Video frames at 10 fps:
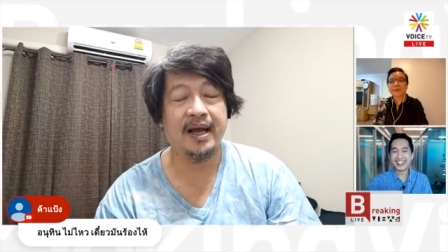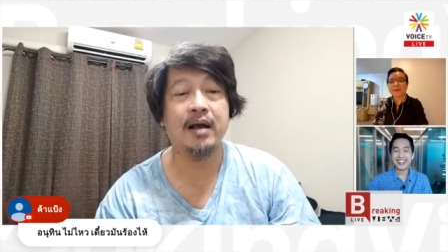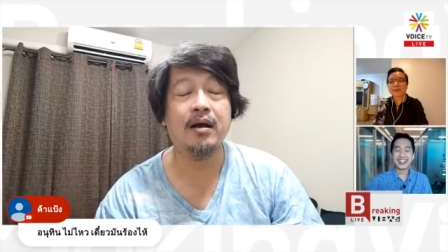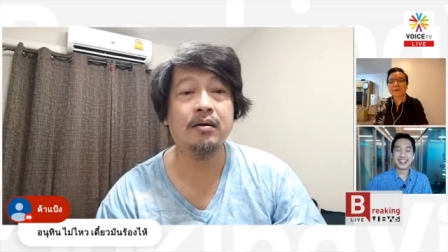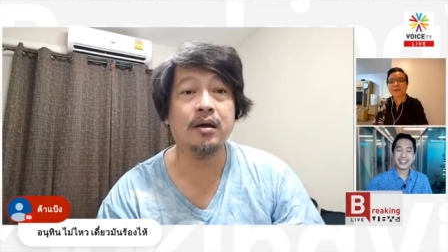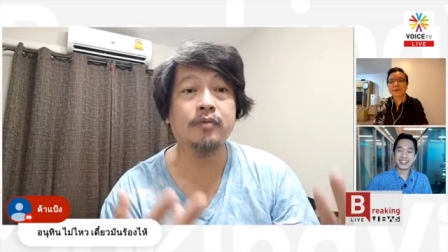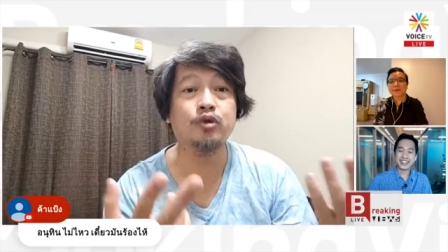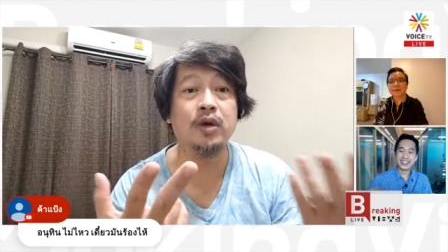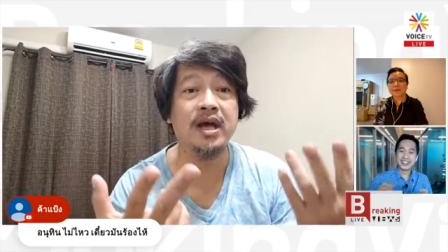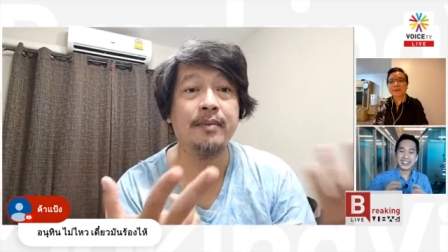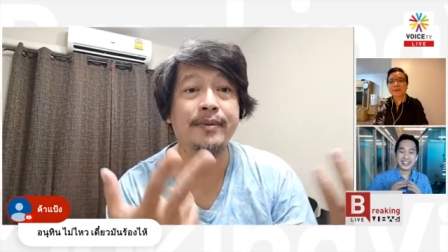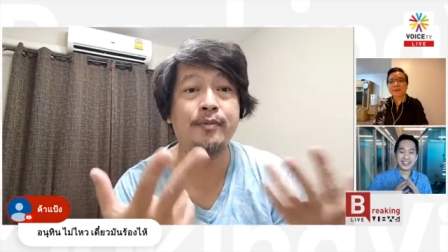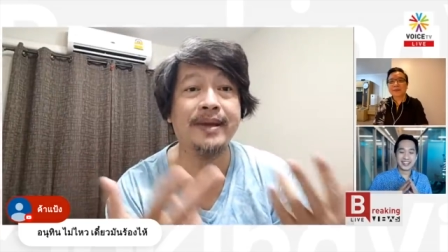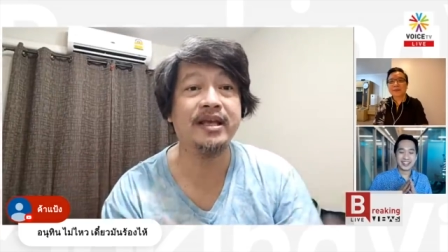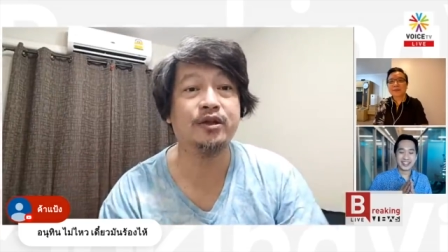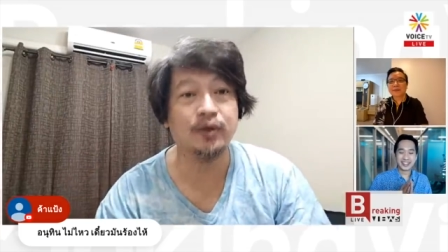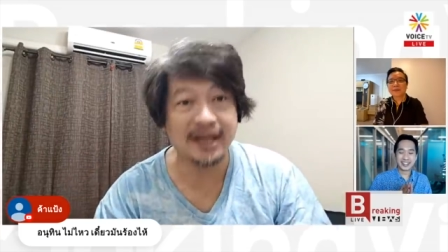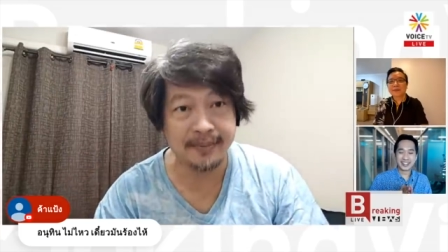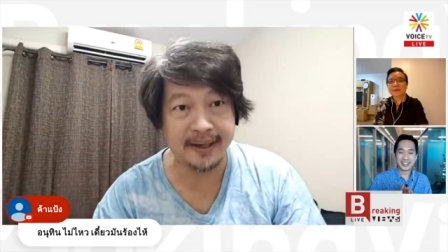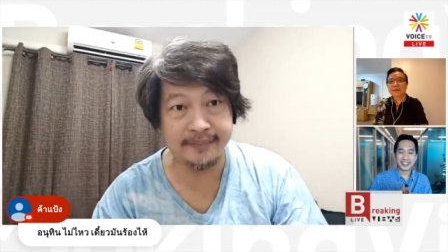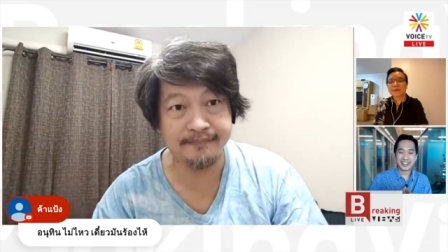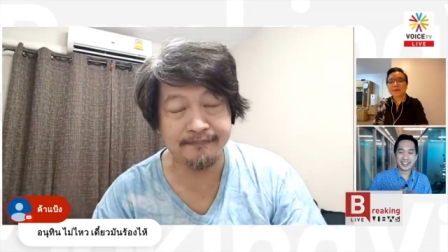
อ่ะก็ก็ตัวเรื่องมันอยู่ไม่กี่ตัวทำไง